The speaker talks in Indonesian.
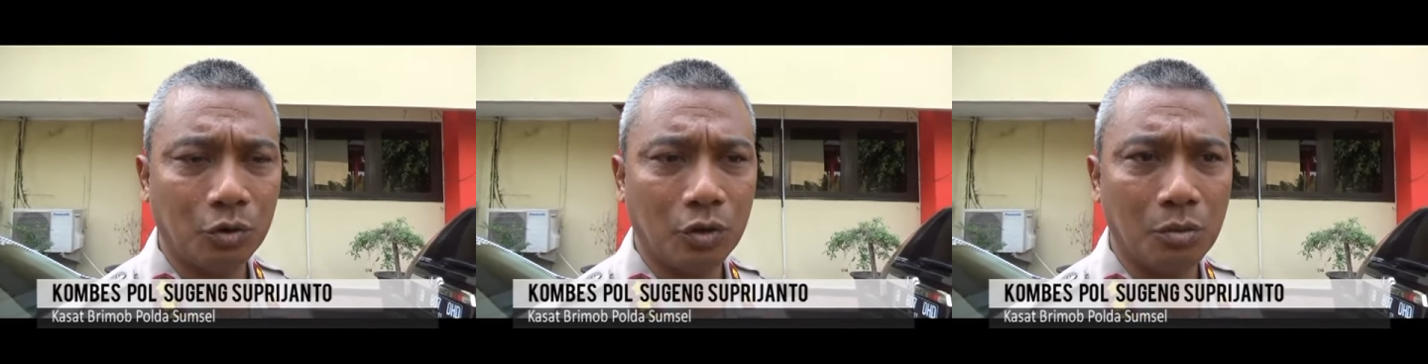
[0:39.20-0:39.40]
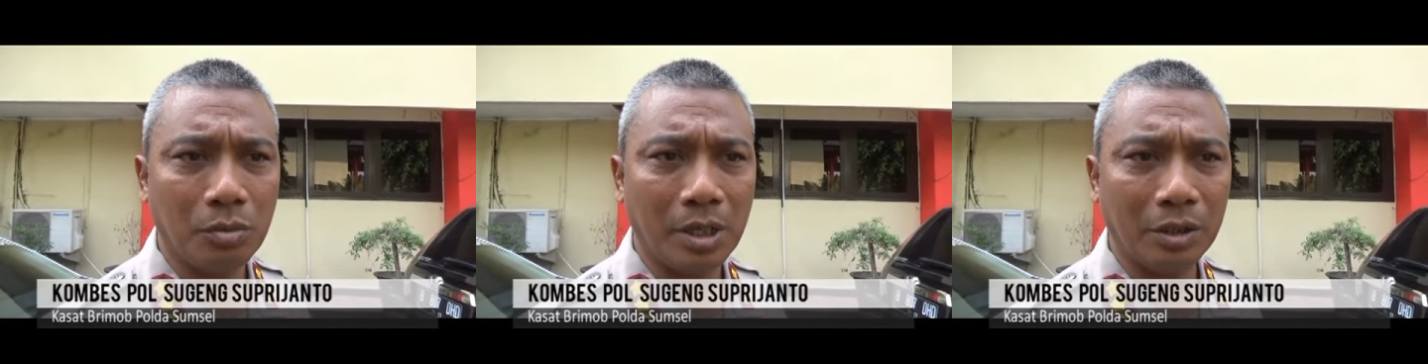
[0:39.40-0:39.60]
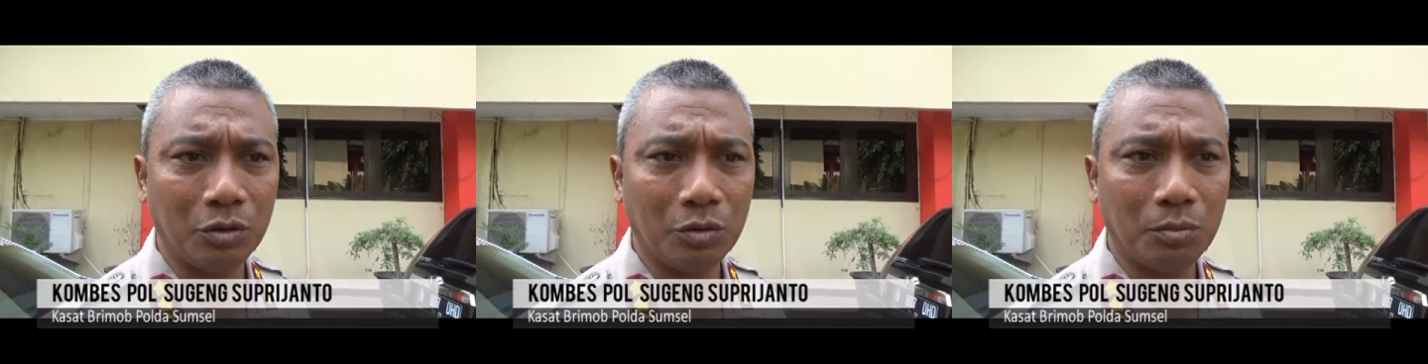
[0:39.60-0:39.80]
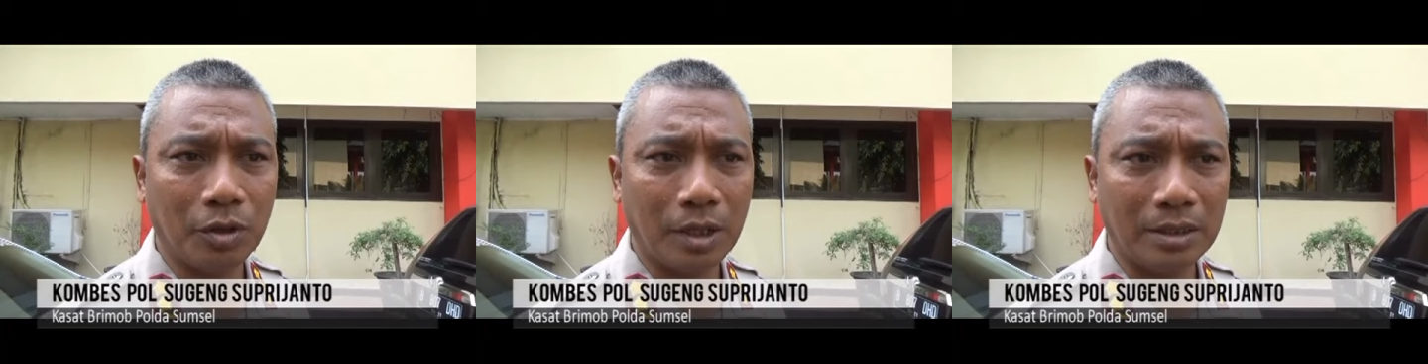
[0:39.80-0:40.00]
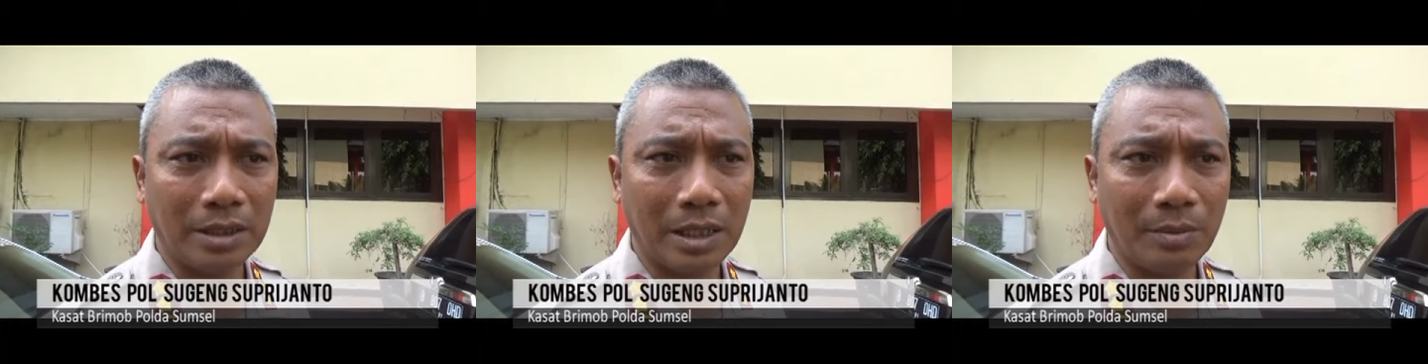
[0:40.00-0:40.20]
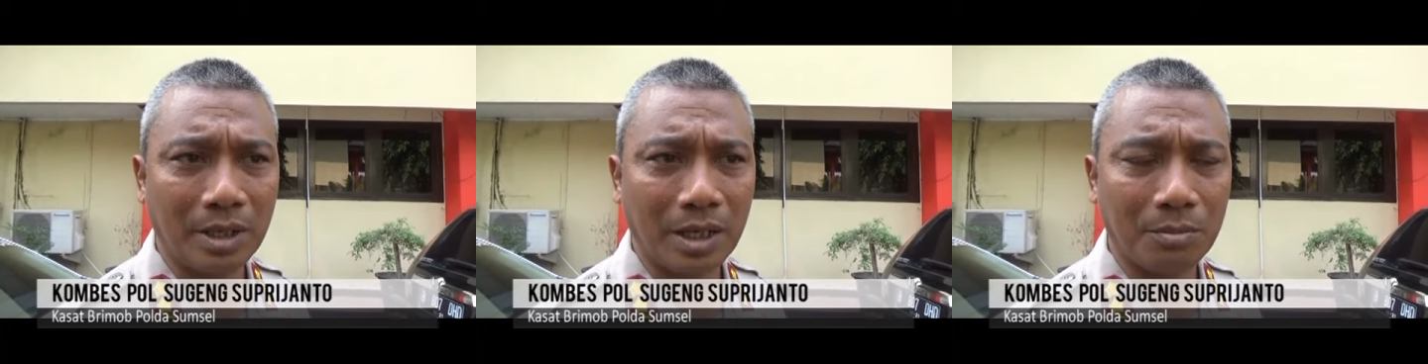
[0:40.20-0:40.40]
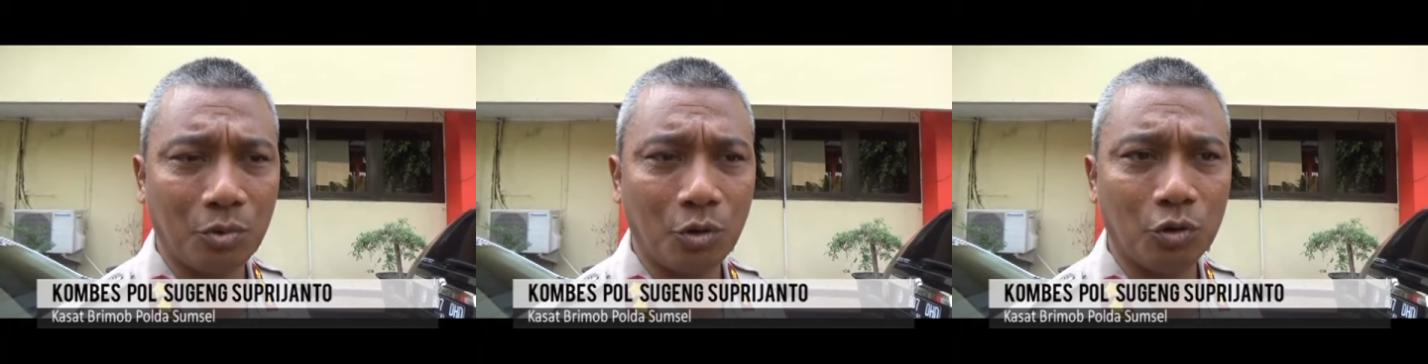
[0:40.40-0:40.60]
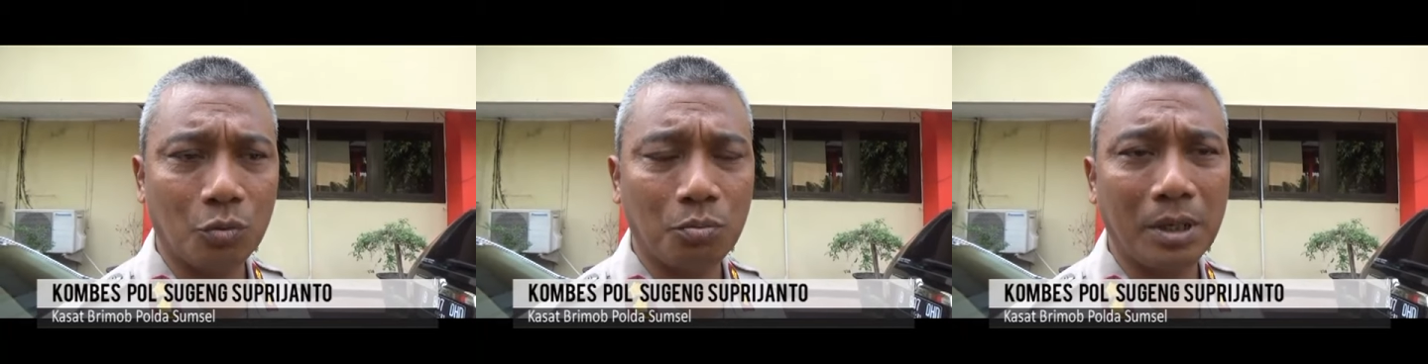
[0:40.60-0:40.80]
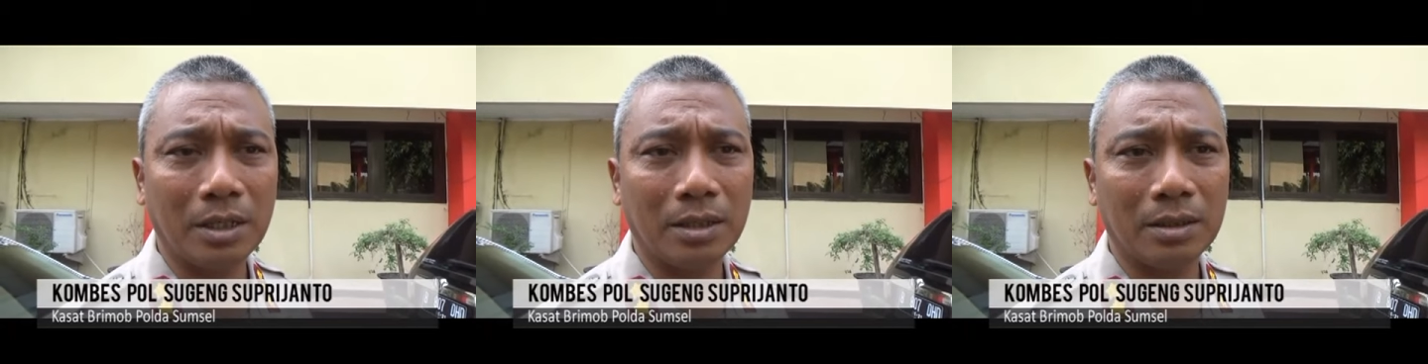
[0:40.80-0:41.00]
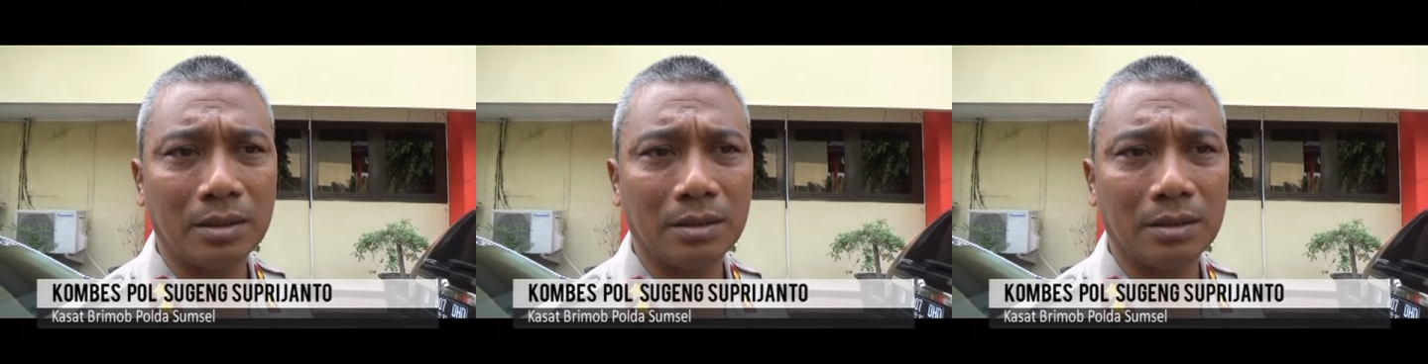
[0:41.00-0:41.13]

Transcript: untuk membantu Polres dalam rangka penutupan